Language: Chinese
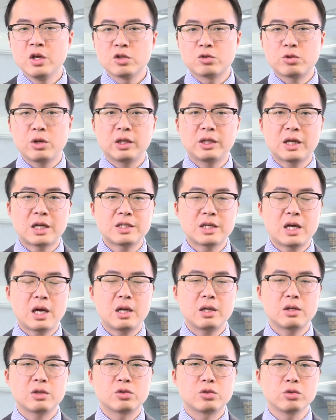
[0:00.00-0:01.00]
所以大
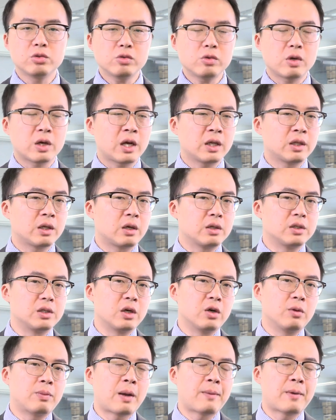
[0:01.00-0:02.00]
家如果看到以
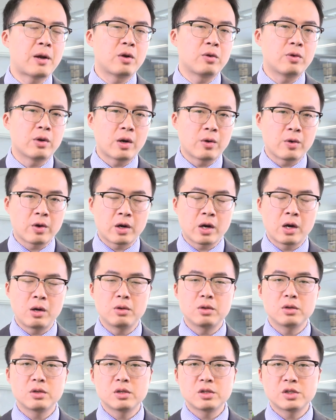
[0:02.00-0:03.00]
后拍卖率越来越高，
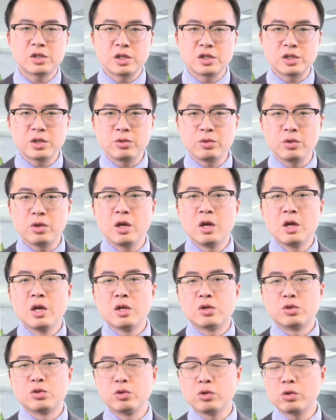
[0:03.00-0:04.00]
甚至于
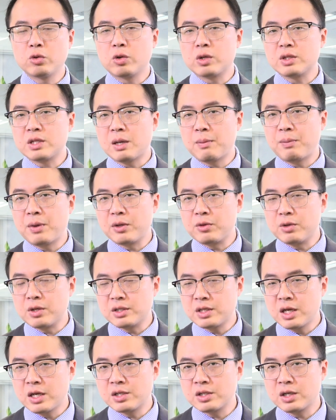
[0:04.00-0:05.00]
如果在本月
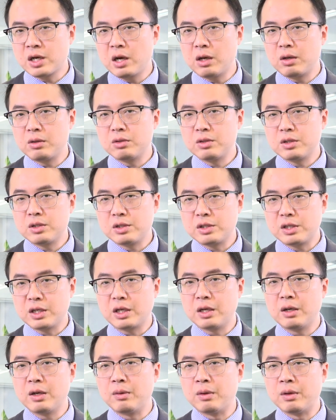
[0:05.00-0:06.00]
三十号这
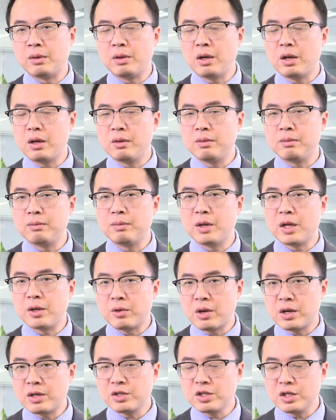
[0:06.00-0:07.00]
个美
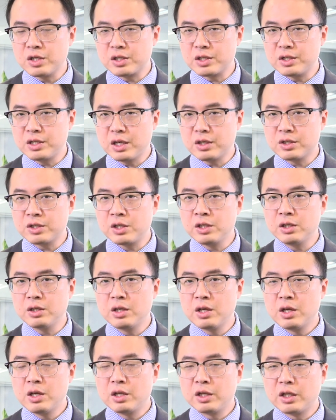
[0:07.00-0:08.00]
元正式降息，
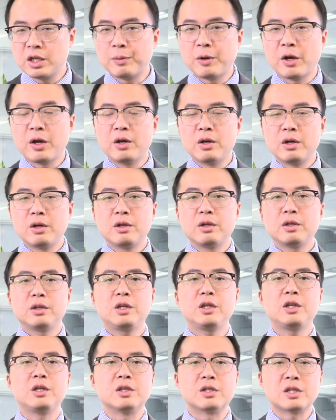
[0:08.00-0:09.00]
那么。
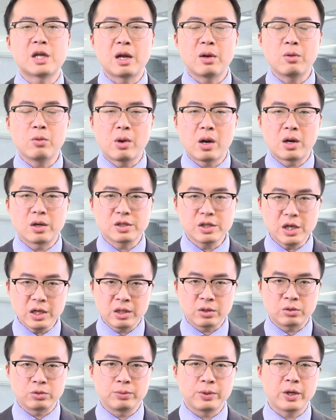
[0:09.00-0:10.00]
地产网站
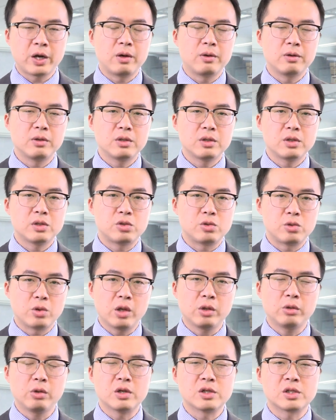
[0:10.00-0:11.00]
的股票
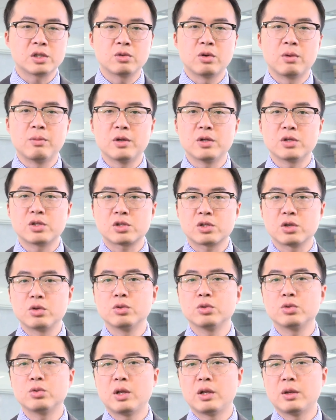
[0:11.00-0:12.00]
绝对是我们
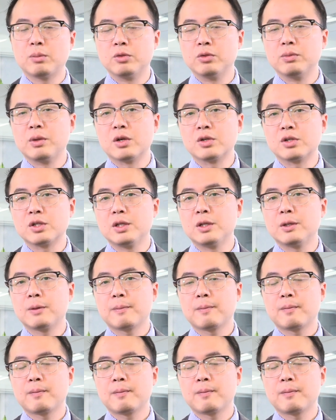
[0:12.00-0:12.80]
首选的目标之一。